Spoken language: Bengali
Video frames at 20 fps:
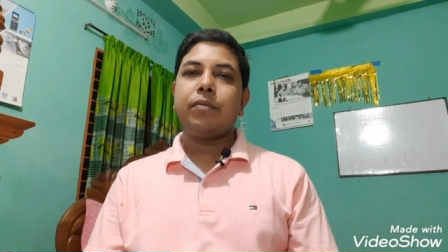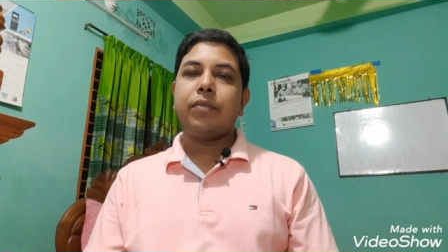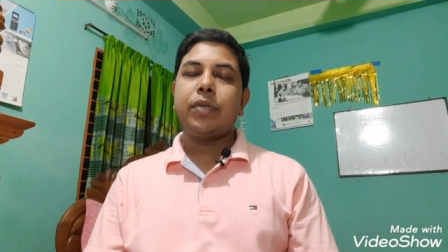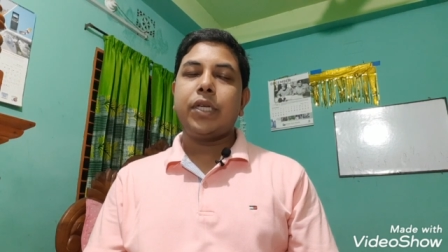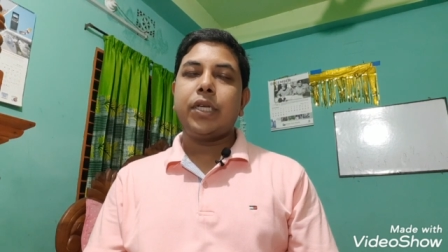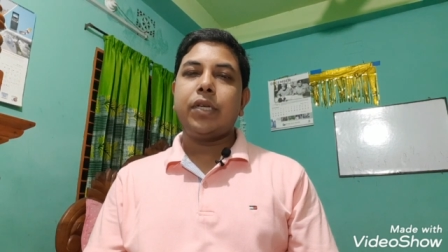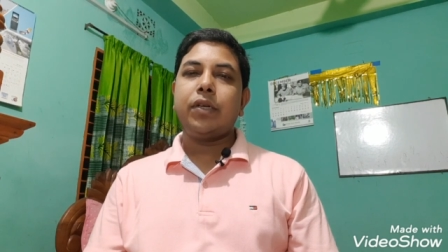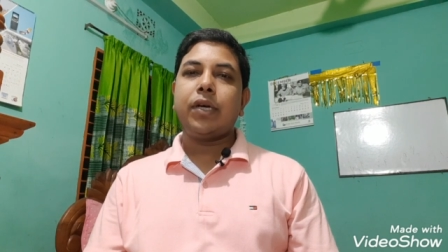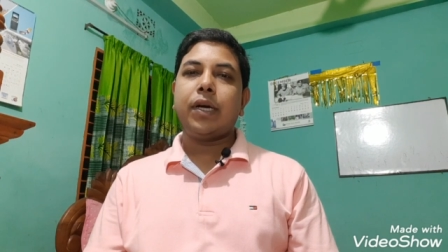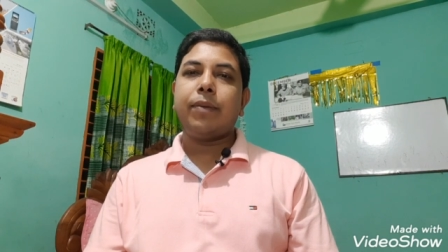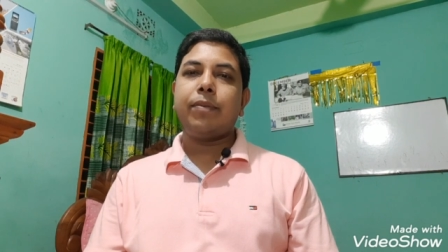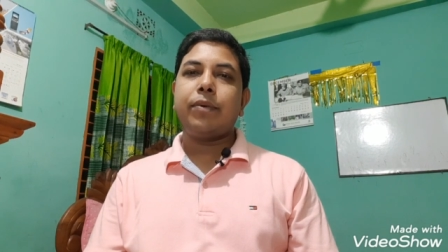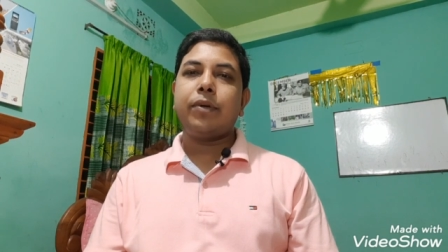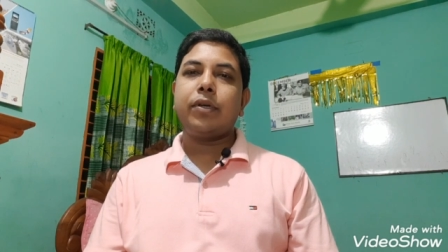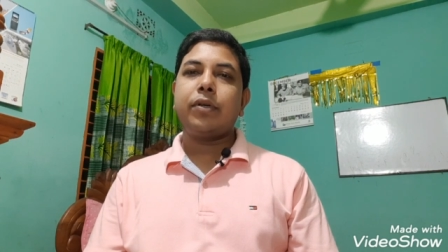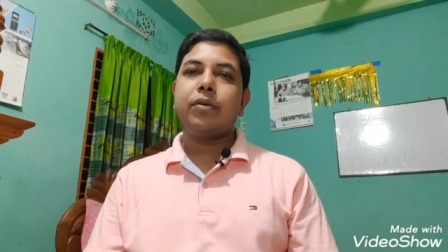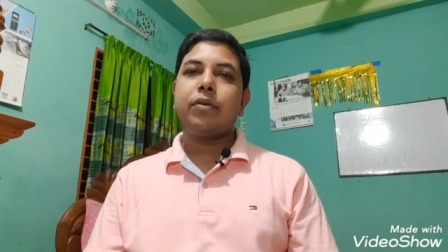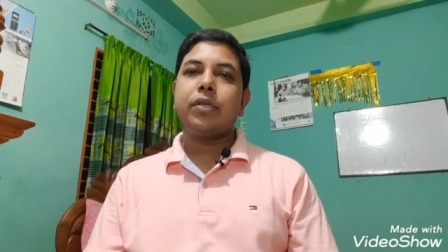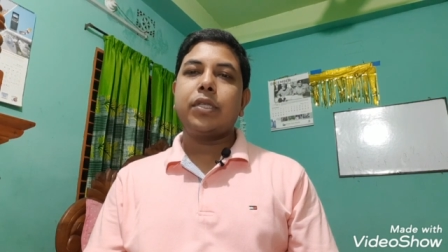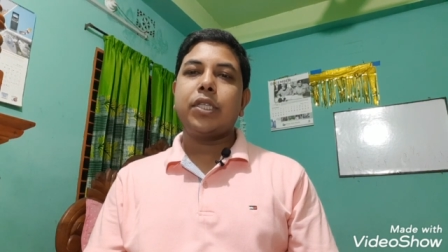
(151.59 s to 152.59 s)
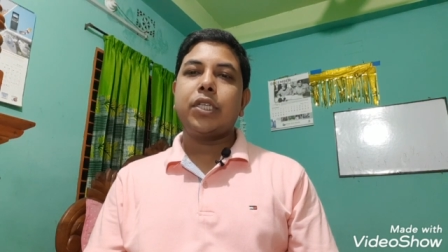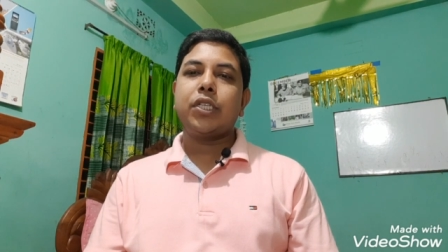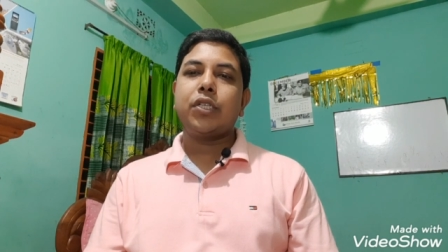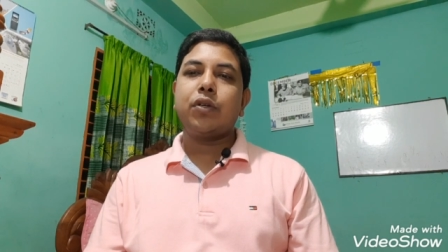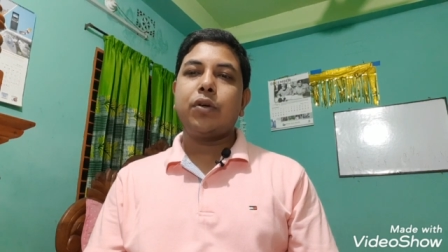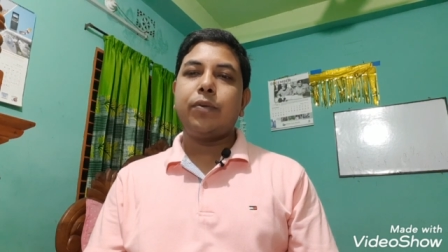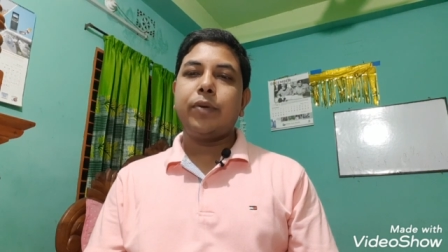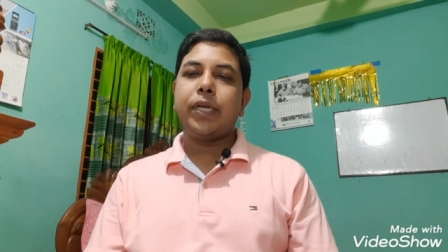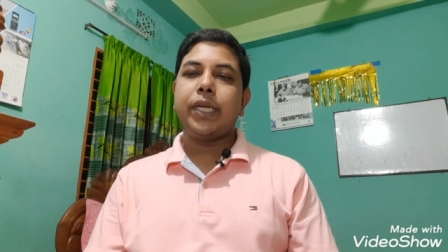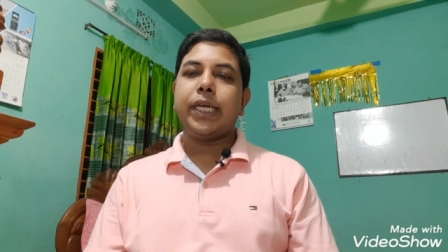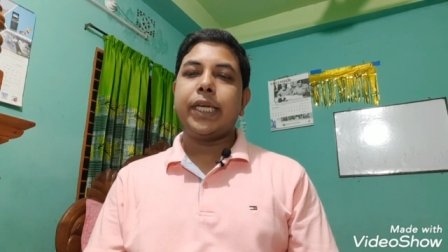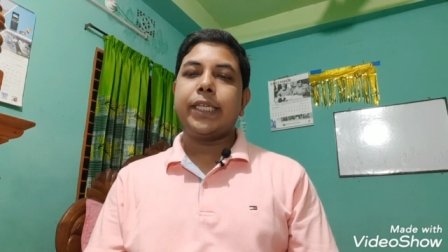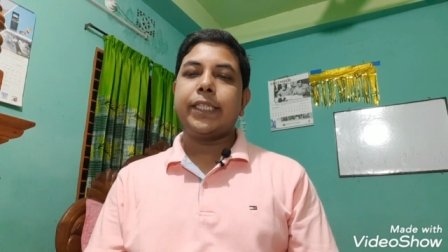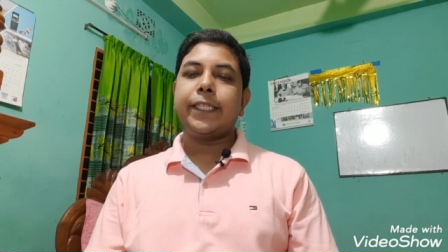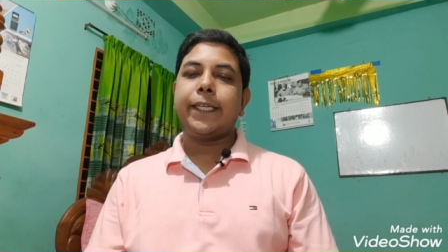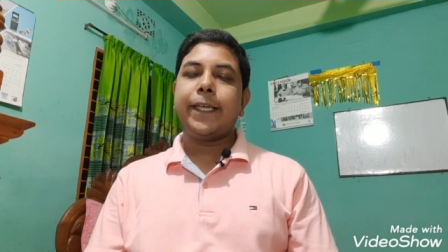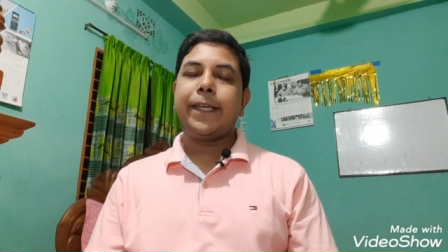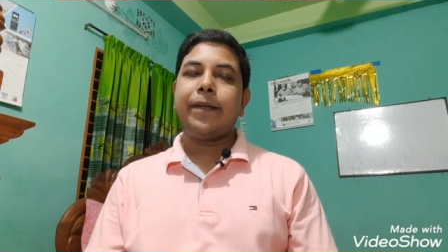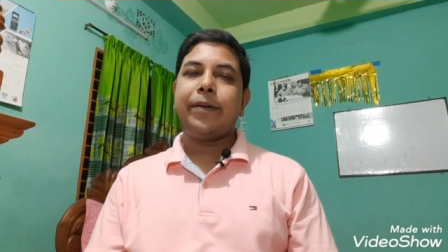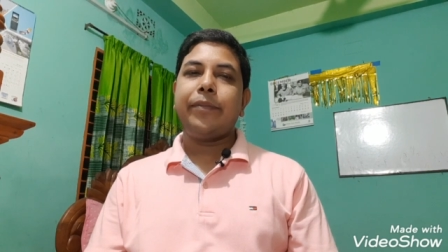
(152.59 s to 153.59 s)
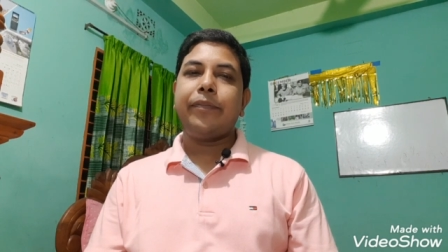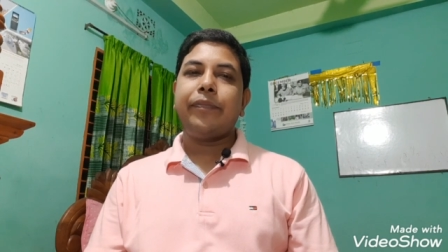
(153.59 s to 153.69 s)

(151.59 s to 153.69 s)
ভিডিও আপলোড করতে সময় লেগে যায়